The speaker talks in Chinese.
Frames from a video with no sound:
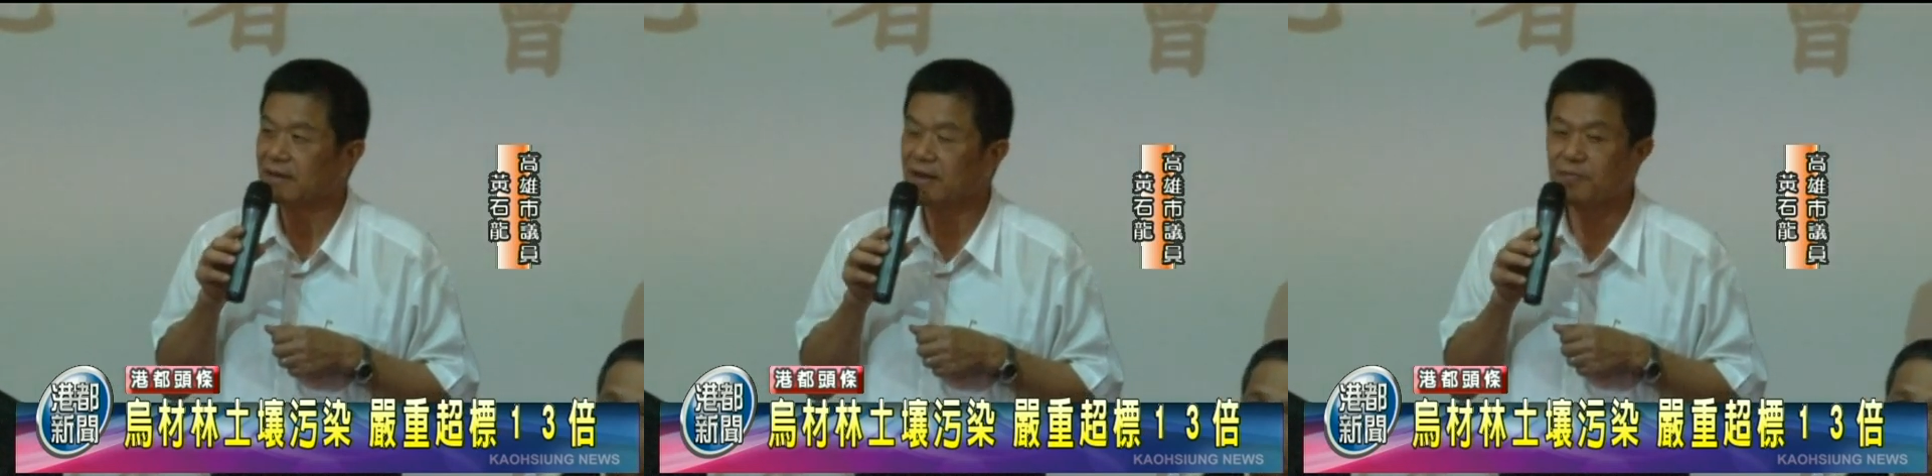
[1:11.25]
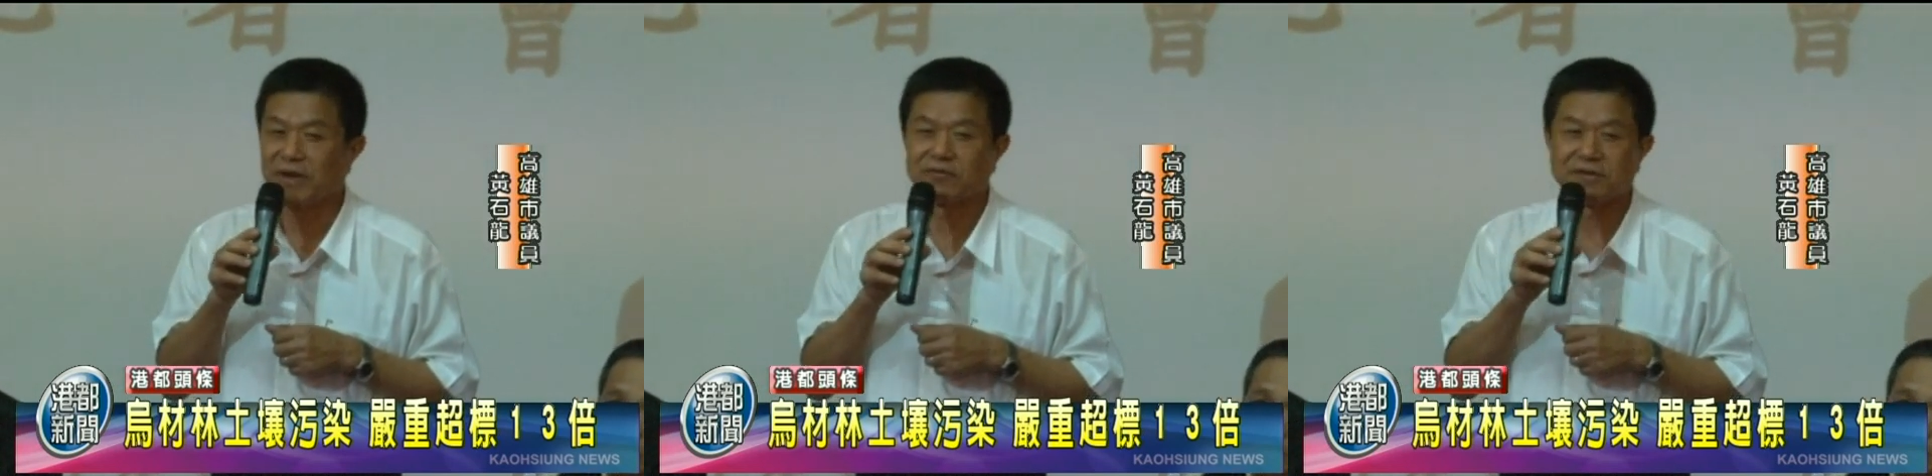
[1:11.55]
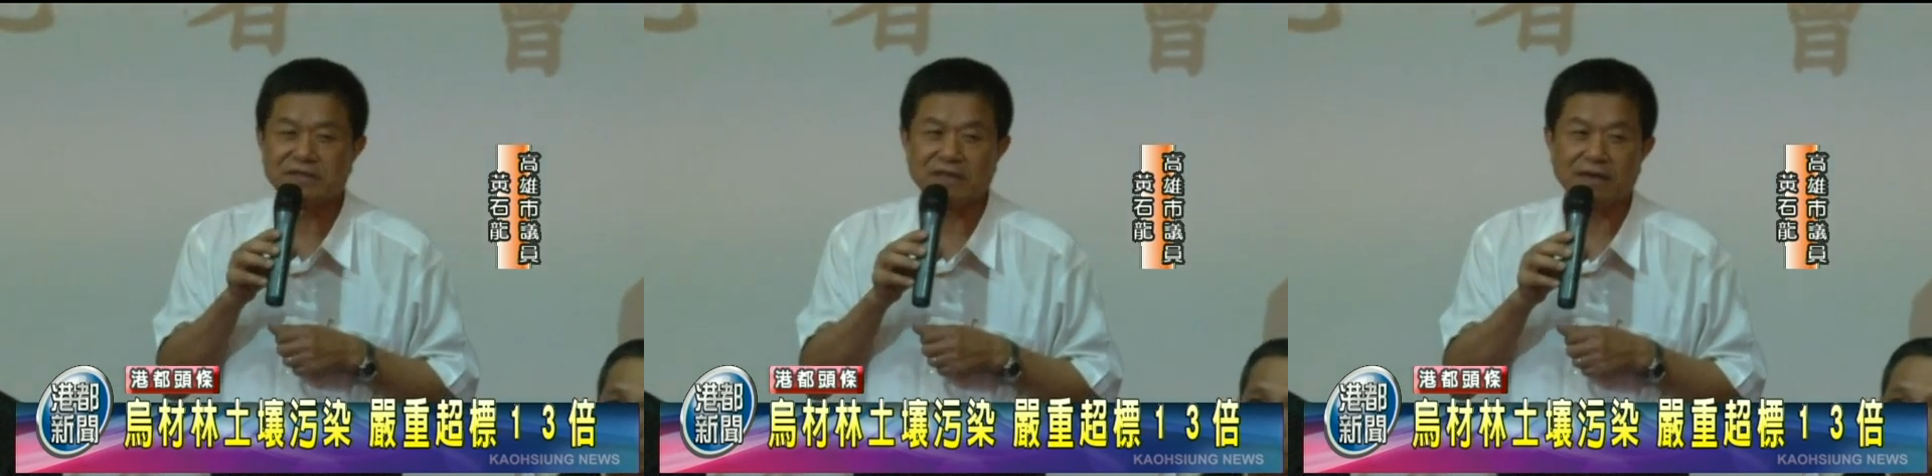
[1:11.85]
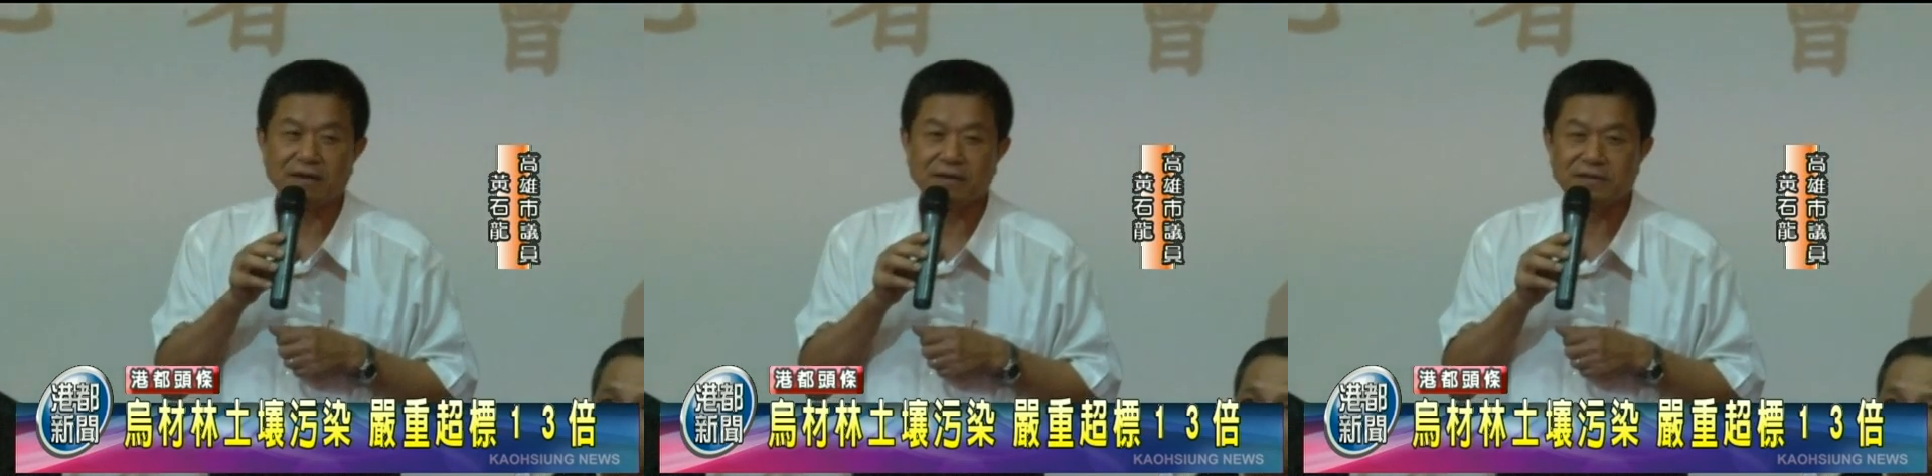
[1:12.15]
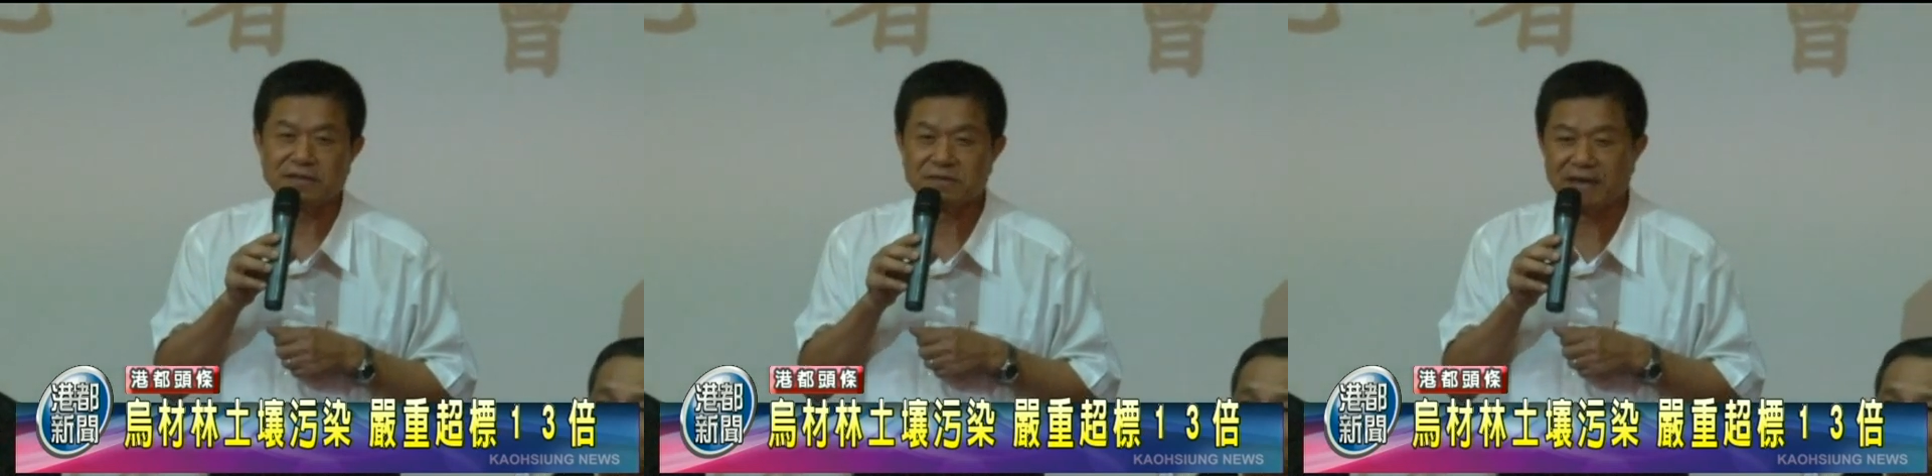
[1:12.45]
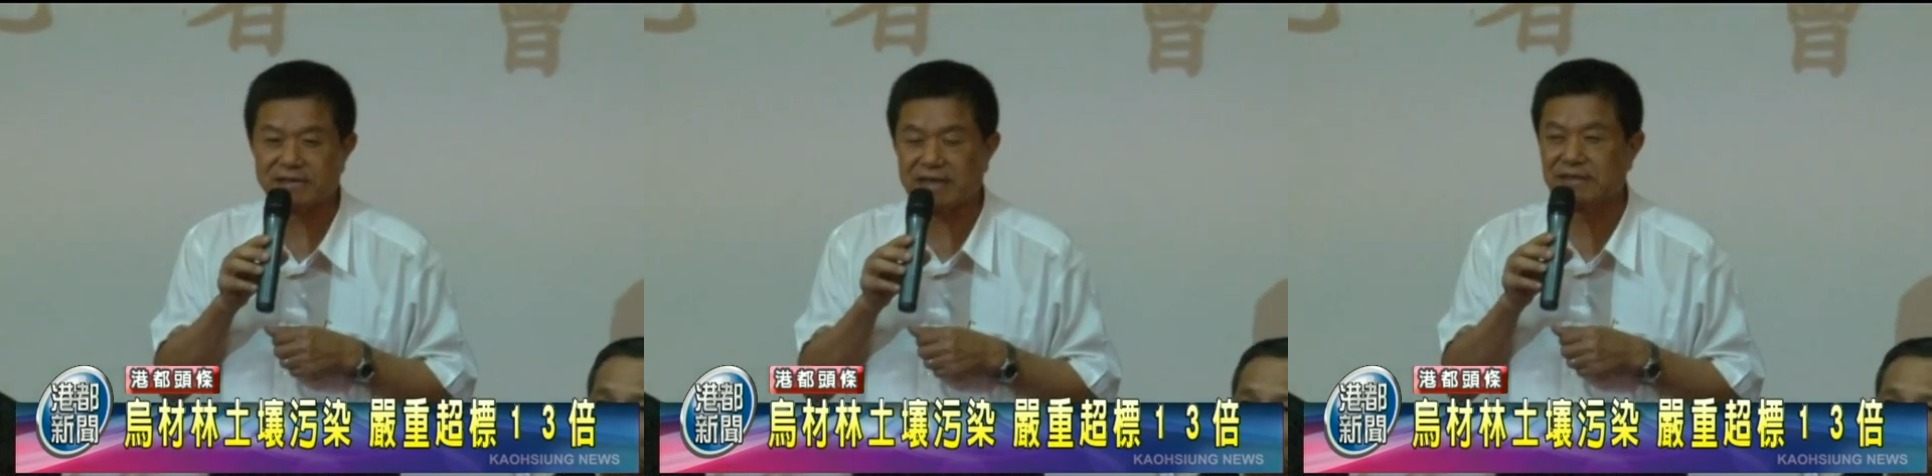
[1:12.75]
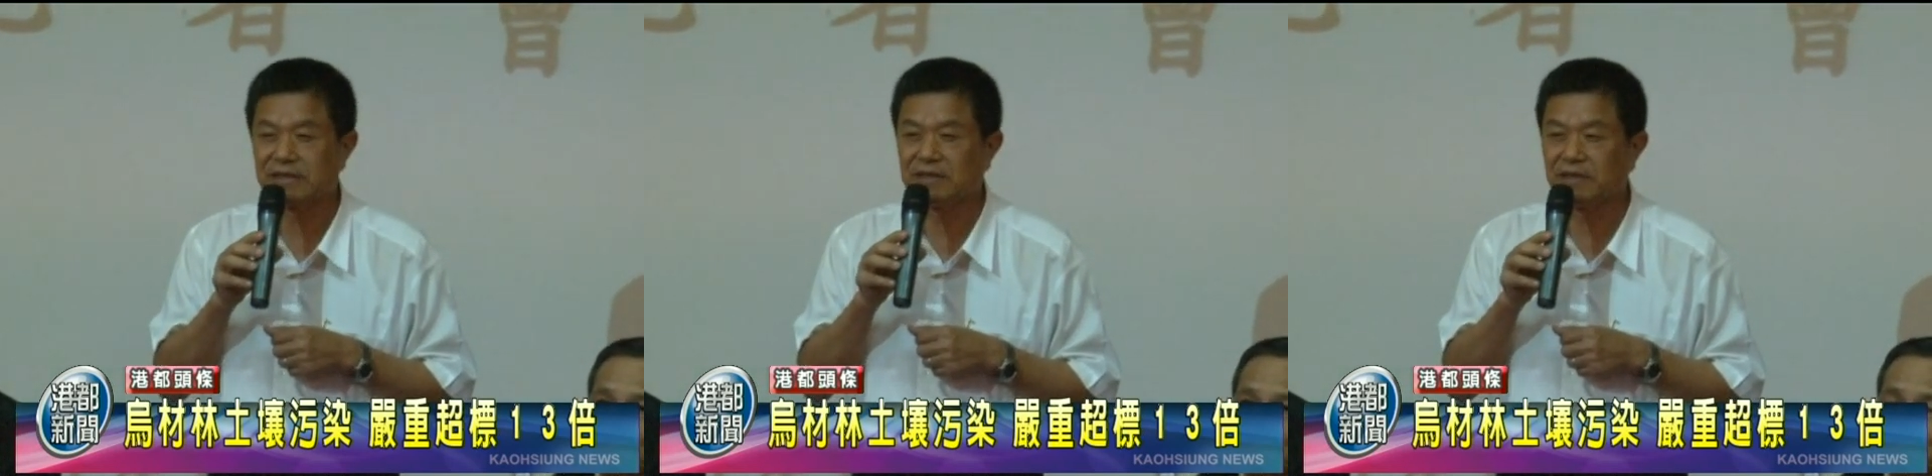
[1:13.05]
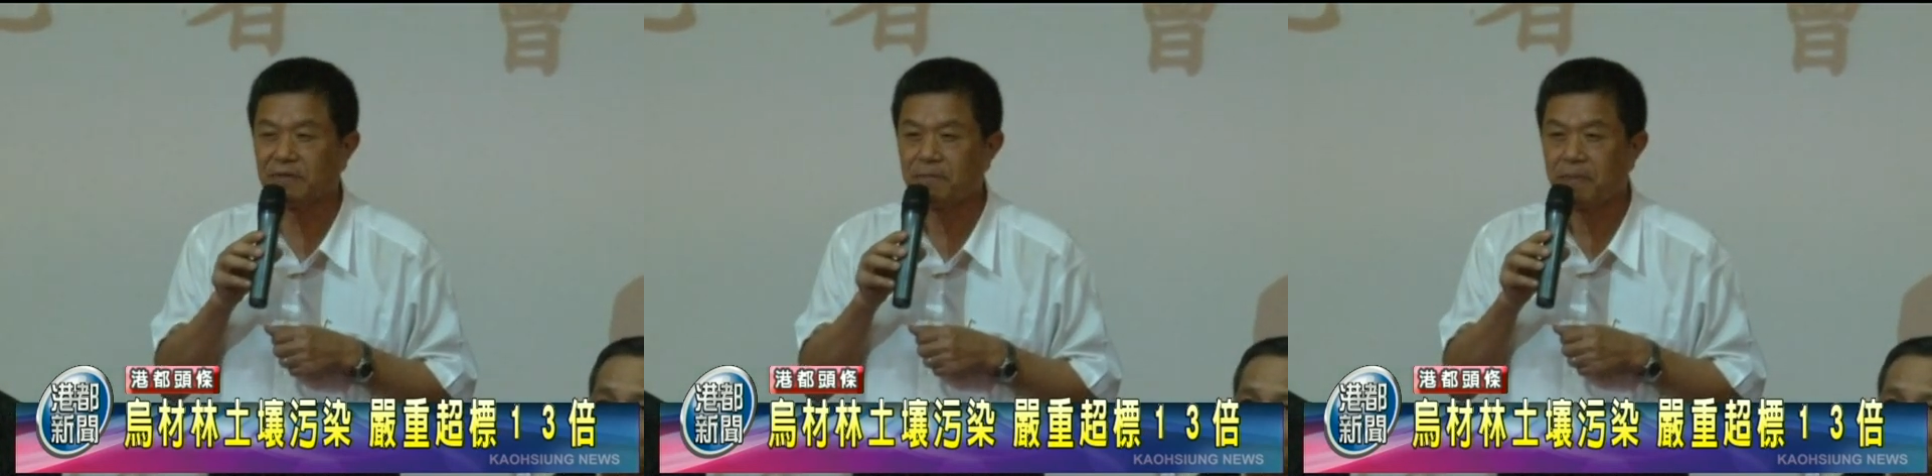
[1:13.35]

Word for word: 按标准一千啊，伊是一万三千一。